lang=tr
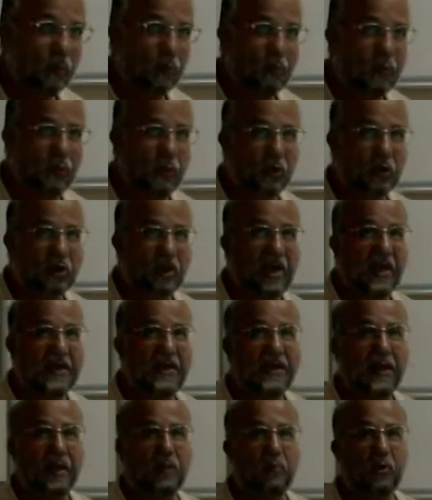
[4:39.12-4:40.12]

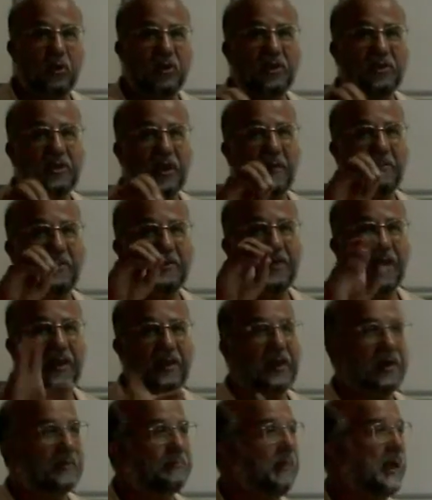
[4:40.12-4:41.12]
Büyüklenerek bu kitabı
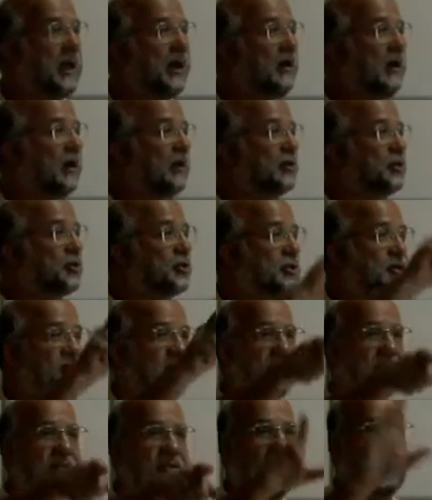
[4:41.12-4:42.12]
terk etmeye
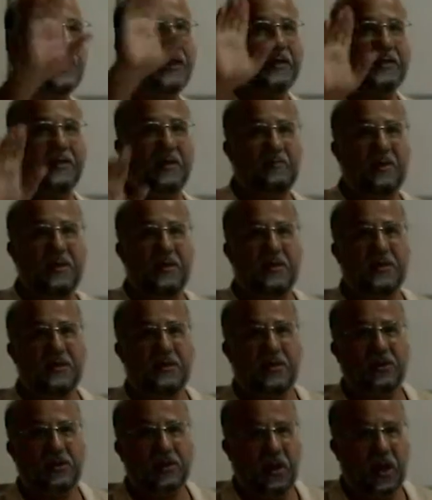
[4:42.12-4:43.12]
kalkışırsanız Allah da
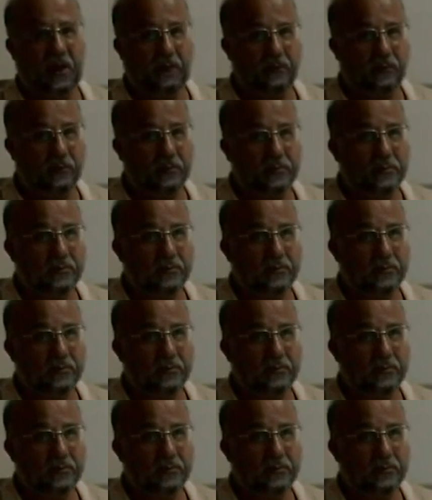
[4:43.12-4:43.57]
belinizi kırar diyor.